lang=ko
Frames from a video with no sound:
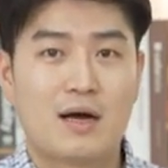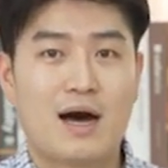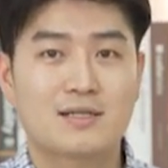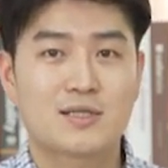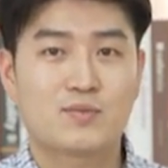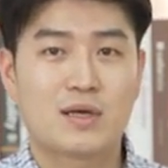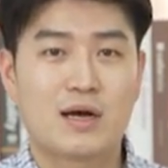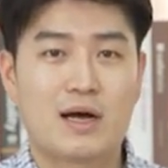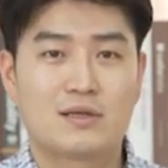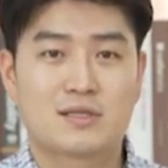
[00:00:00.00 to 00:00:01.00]
학습
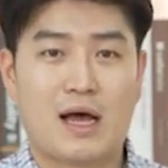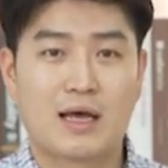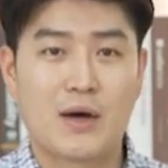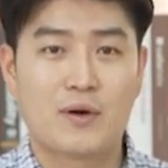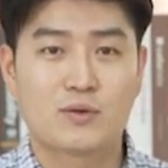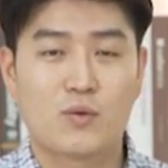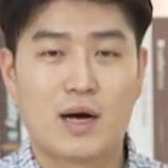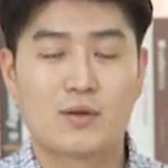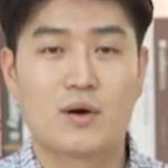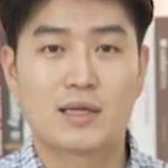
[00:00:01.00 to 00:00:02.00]
기간 사 개월
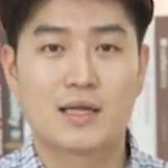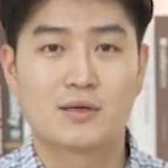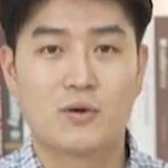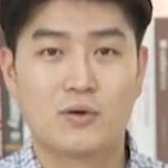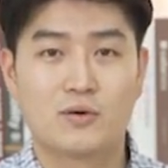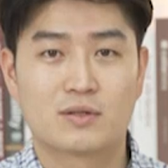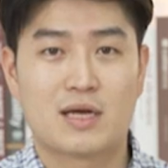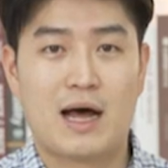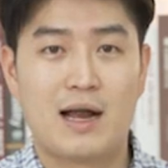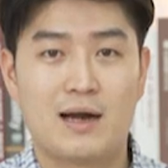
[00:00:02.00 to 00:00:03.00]
동안 원하는 교육
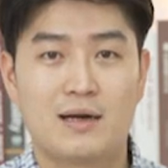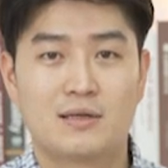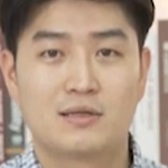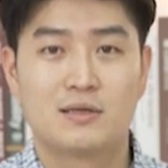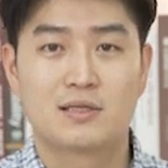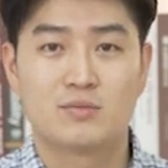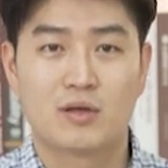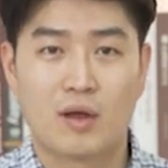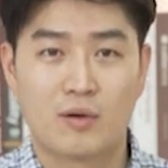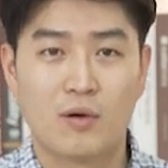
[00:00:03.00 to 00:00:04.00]
잘
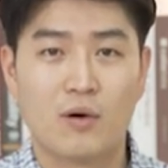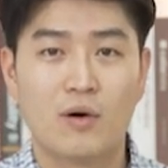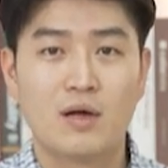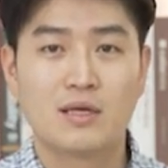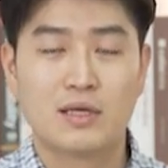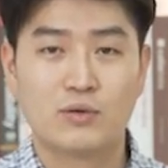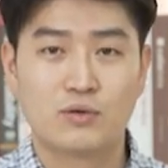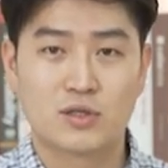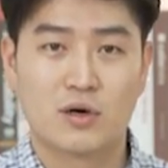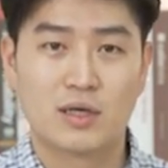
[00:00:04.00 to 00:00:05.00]
들으시면 되고
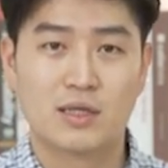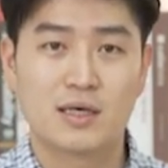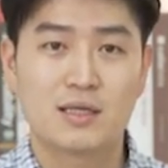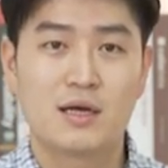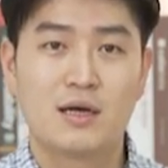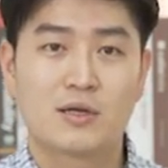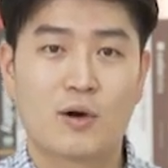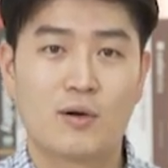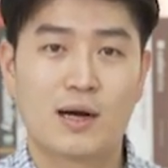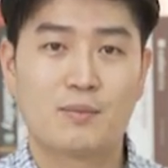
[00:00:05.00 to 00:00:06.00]
이후 저희는
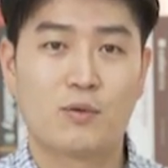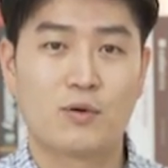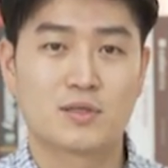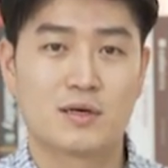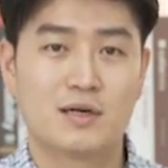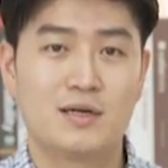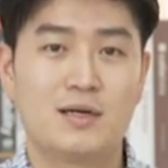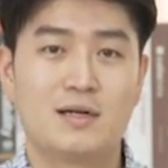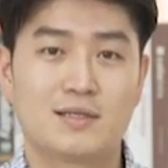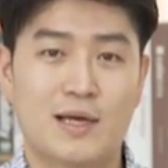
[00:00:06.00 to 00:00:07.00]
결과
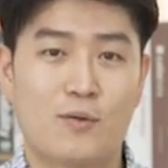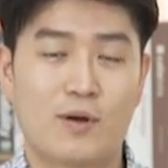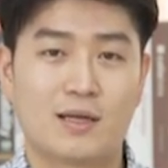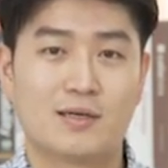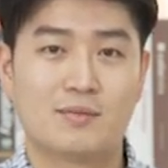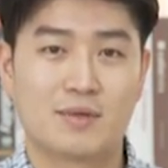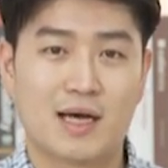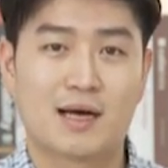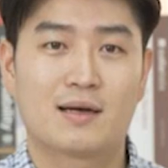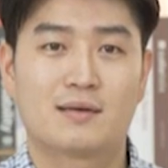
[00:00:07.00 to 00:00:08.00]
보고서를 제공해 드립니다.